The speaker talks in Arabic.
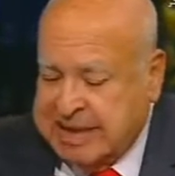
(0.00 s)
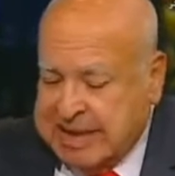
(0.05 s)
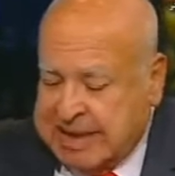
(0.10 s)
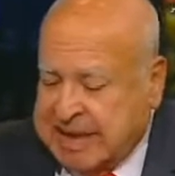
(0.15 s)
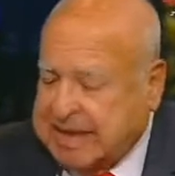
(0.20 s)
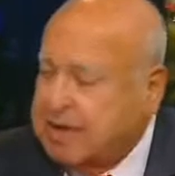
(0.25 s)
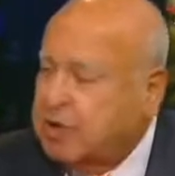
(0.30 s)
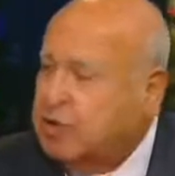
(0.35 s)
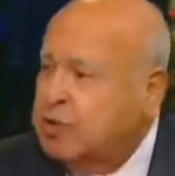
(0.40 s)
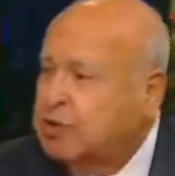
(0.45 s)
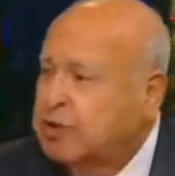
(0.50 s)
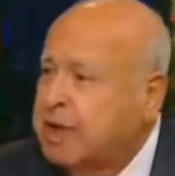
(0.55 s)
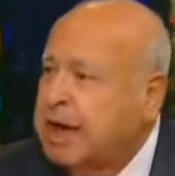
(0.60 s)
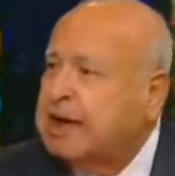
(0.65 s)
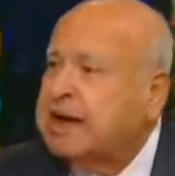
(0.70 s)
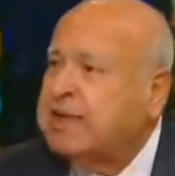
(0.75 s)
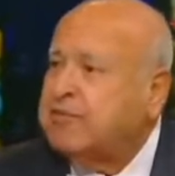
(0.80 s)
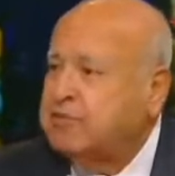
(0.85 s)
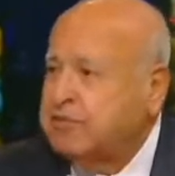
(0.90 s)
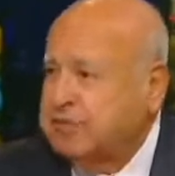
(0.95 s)
انا كنت
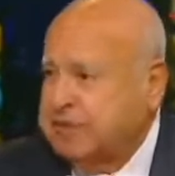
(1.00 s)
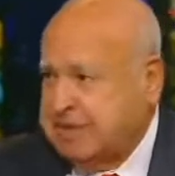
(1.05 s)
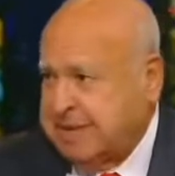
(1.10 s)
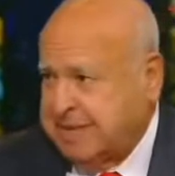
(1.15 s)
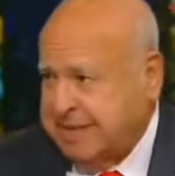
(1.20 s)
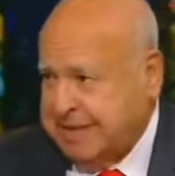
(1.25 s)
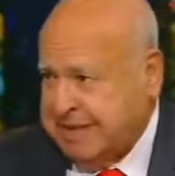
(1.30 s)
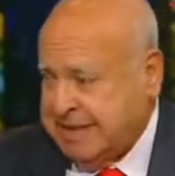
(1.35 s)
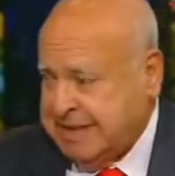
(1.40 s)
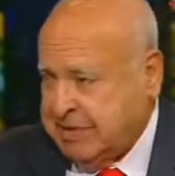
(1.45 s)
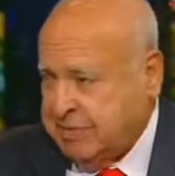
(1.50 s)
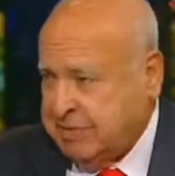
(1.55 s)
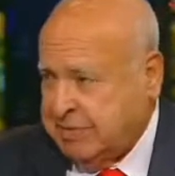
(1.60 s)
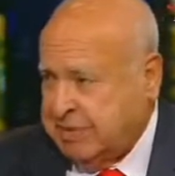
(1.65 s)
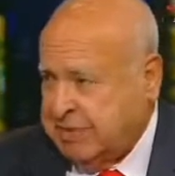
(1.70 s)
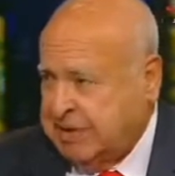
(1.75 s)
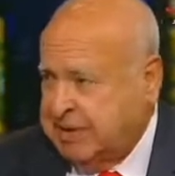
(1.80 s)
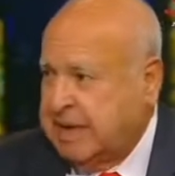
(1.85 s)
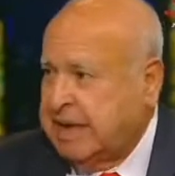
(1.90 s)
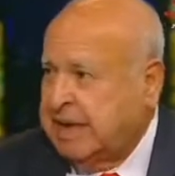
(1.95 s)
اعرفه من زمان
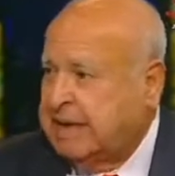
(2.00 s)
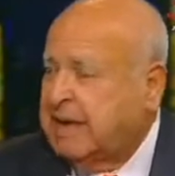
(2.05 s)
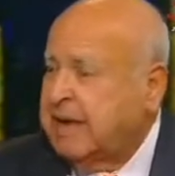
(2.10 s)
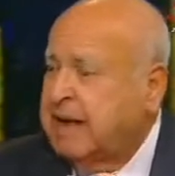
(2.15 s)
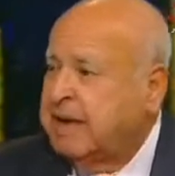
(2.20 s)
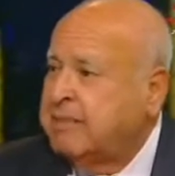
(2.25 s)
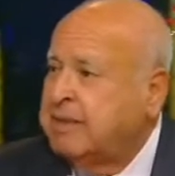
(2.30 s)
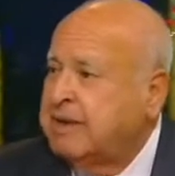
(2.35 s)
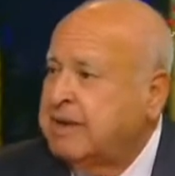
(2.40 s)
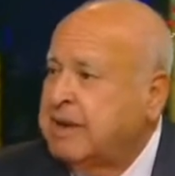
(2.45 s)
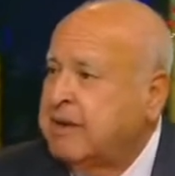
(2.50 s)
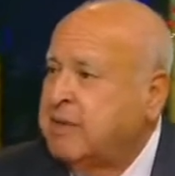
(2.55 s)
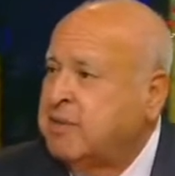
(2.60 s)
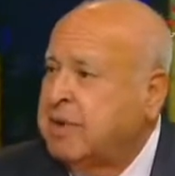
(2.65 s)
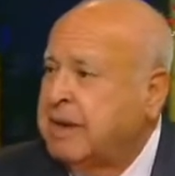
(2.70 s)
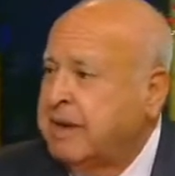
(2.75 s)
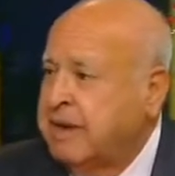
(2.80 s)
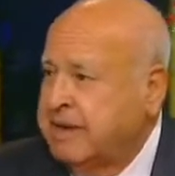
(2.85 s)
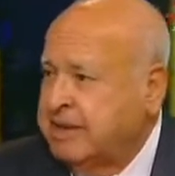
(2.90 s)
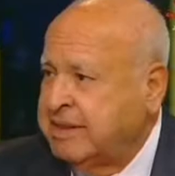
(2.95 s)
قوي ليه علاقه بيه
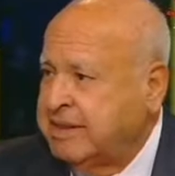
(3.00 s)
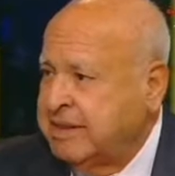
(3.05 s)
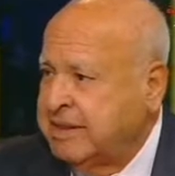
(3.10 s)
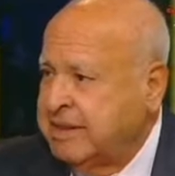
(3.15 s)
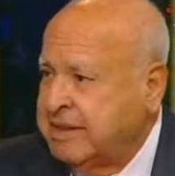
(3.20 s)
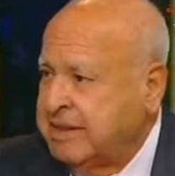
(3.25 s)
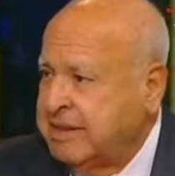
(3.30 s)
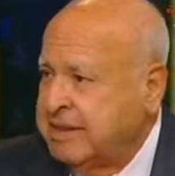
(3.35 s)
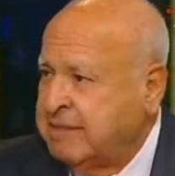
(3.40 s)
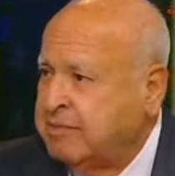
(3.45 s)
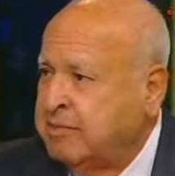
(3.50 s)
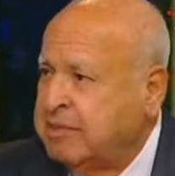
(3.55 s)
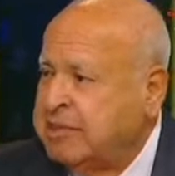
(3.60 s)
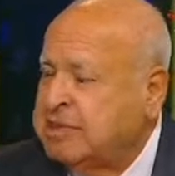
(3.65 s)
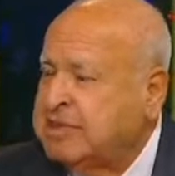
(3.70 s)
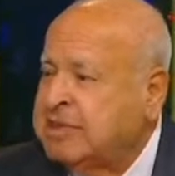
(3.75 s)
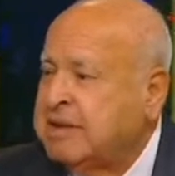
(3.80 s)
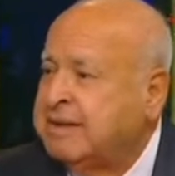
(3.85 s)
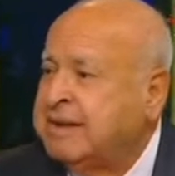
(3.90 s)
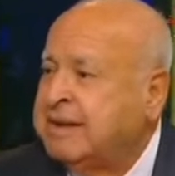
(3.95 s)
قويه جدا
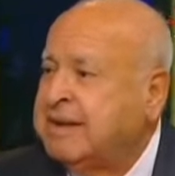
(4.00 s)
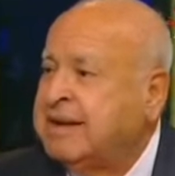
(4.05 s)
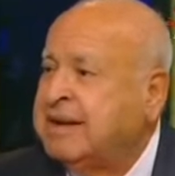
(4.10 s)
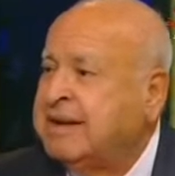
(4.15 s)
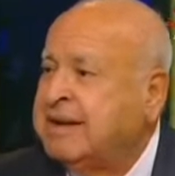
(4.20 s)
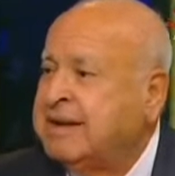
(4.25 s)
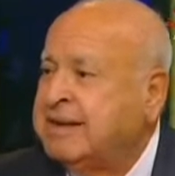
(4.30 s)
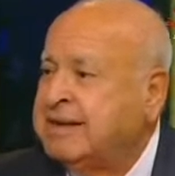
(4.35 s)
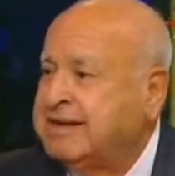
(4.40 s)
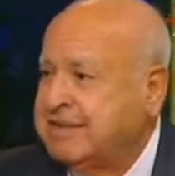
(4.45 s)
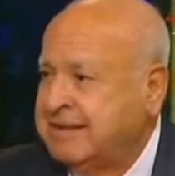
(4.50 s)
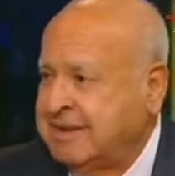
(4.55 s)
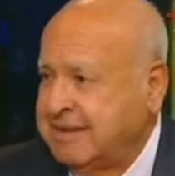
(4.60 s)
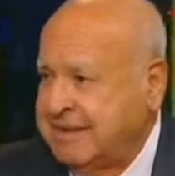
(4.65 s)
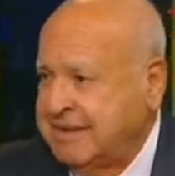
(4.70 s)
من زمان